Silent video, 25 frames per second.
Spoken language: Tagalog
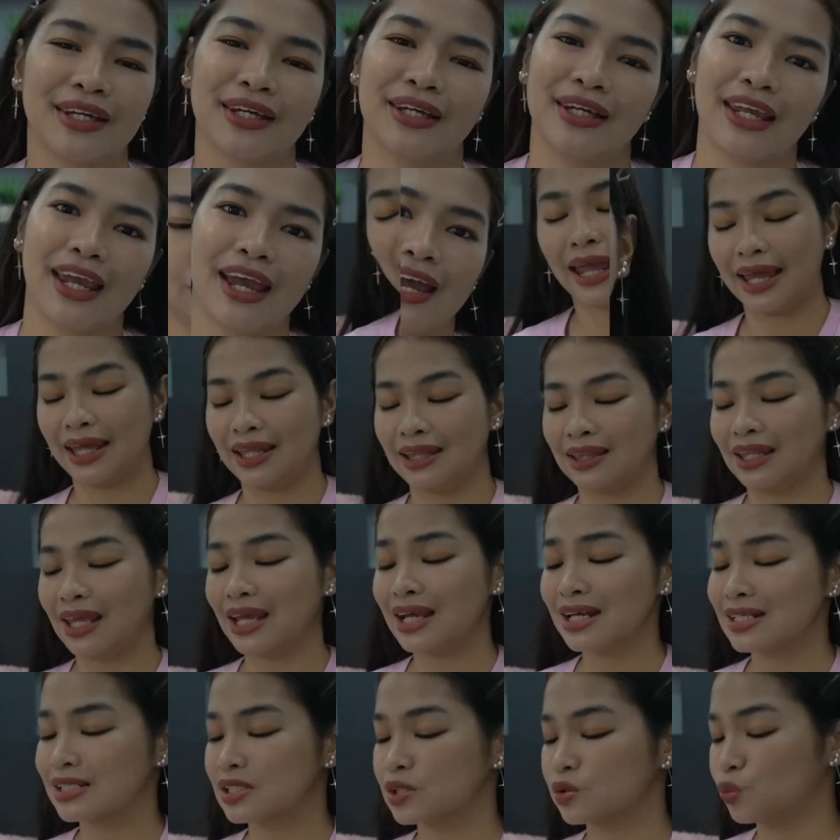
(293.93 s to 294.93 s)
Yeah. And
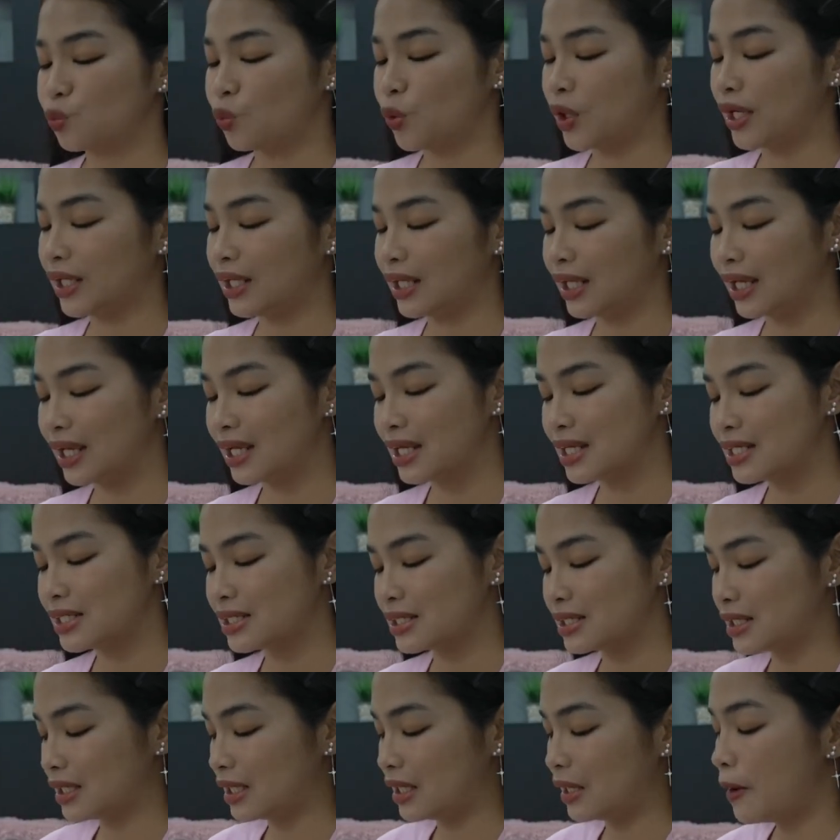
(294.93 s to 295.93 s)
next one is
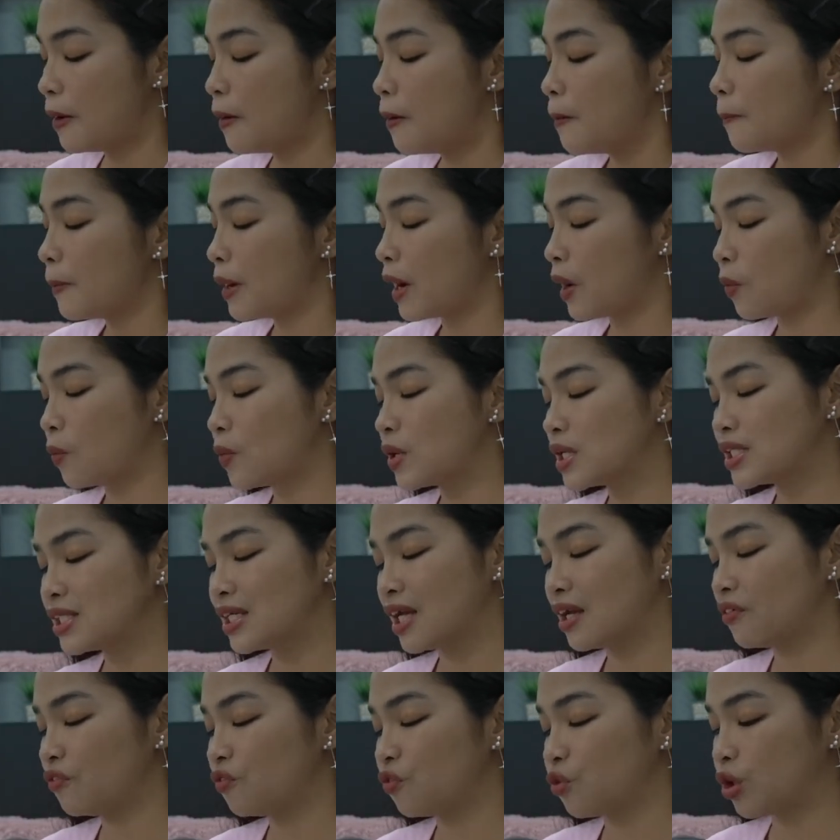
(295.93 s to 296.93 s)
the Power
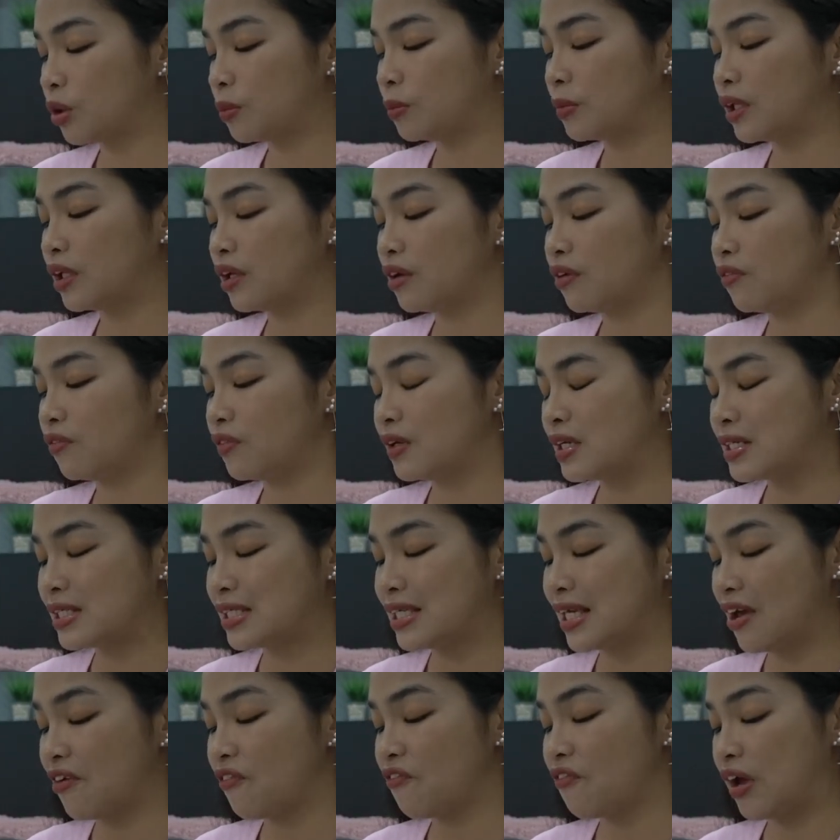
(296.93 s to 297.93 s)
10 Formula
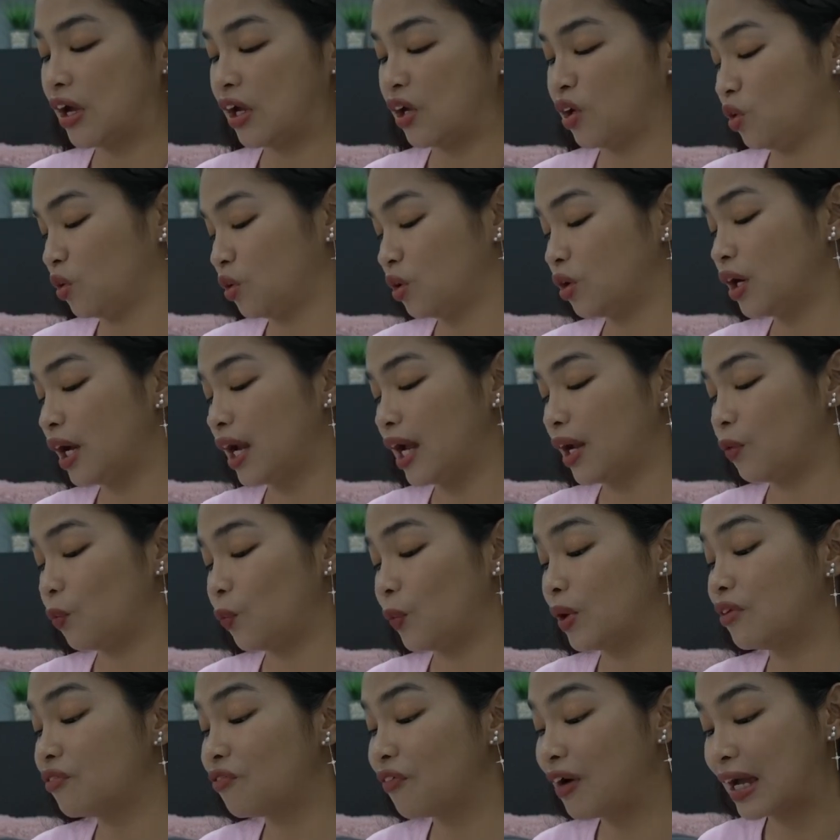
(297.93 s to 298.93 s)
VC Effector
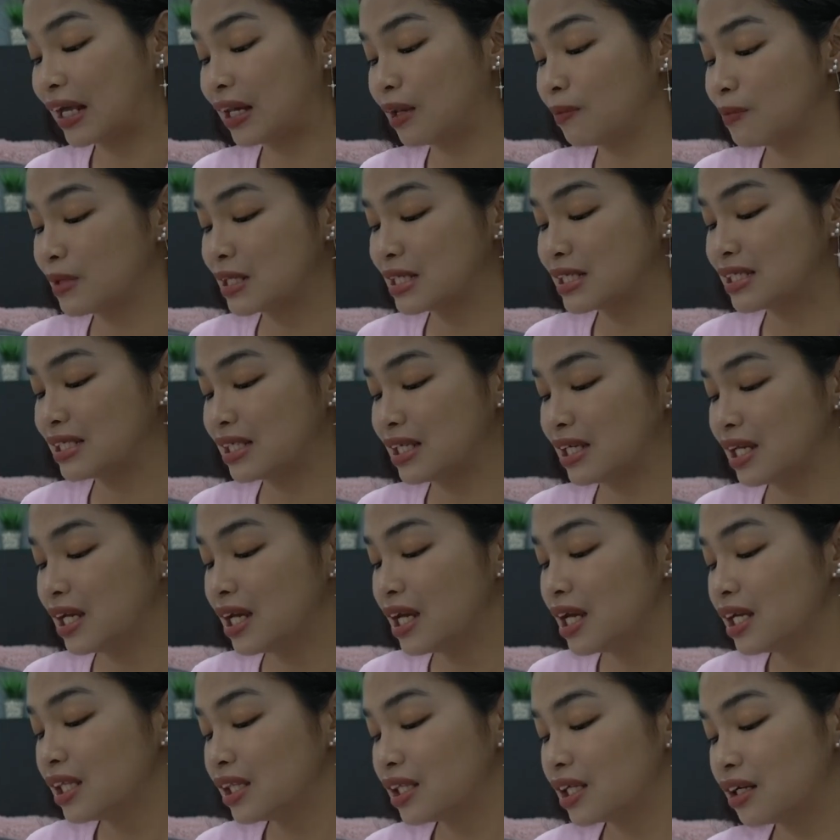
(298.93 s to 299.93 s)
with Vitamin C
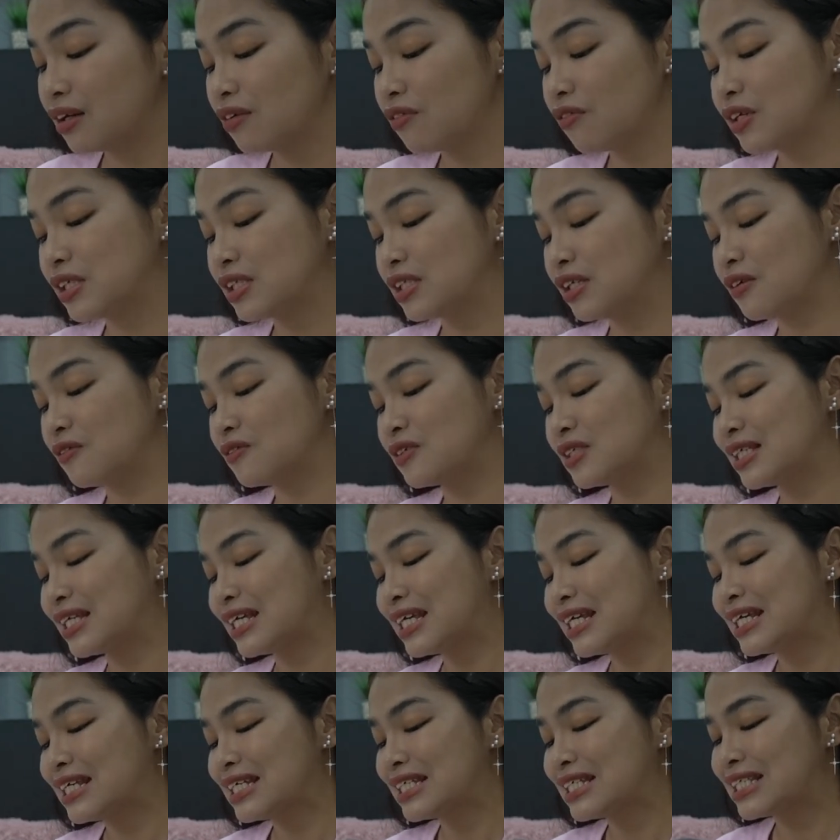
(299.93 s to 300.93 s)
Derivatives
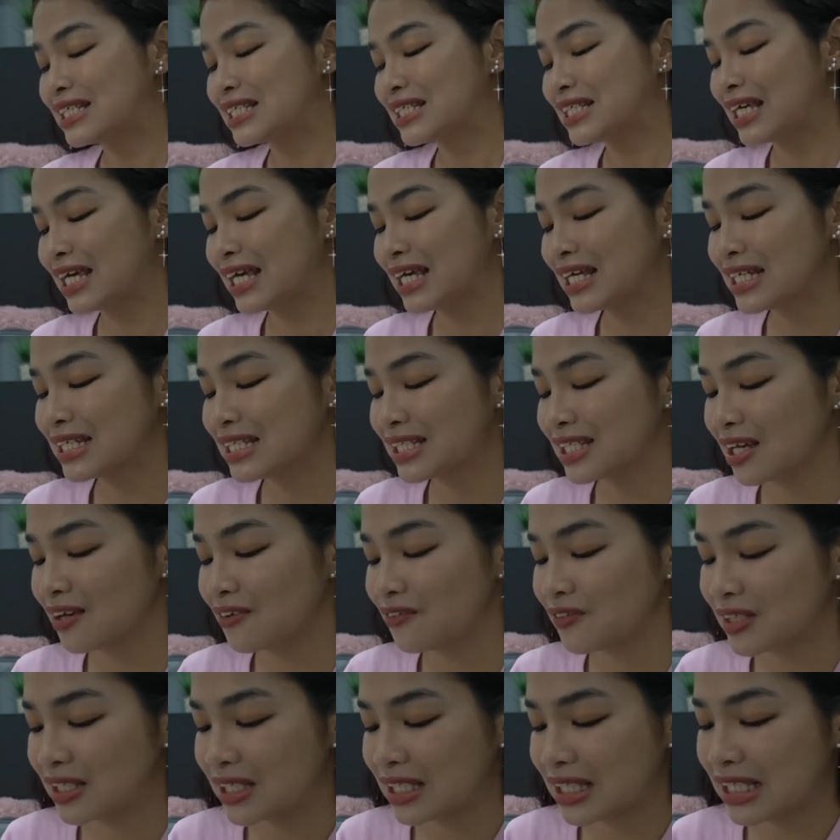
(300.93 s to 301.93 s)
Skin
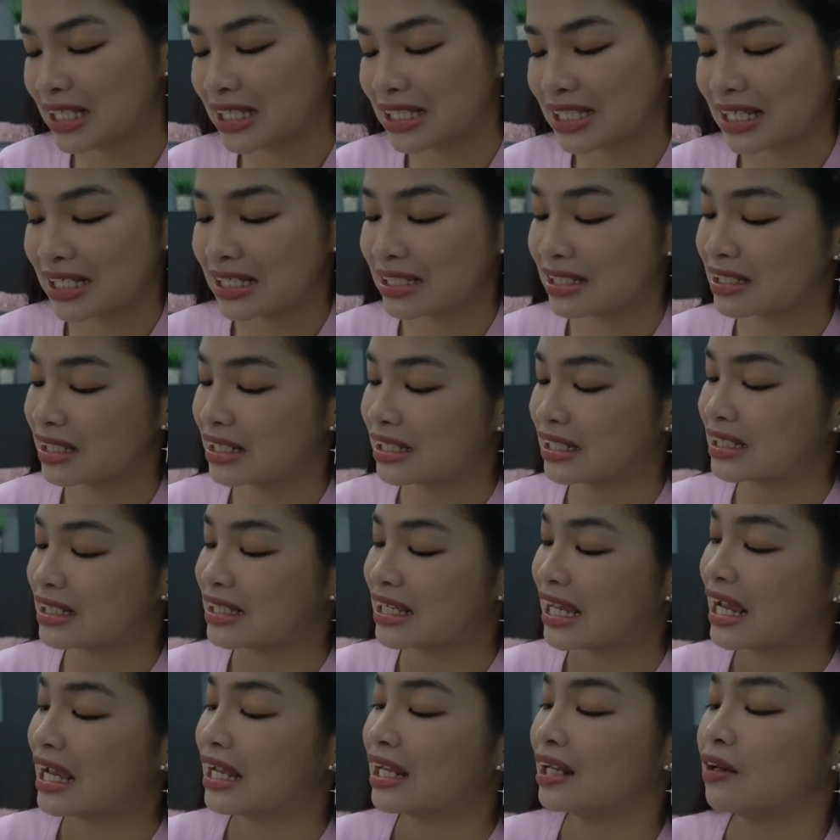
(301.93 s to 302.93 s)
Safety Tested
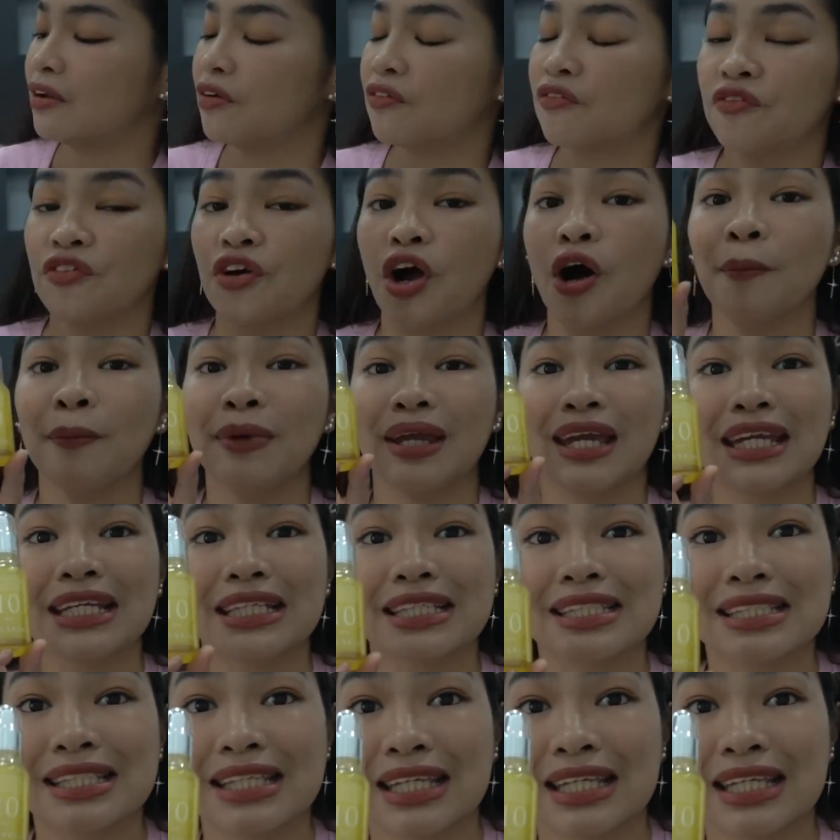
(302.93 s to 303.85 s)
10 from It's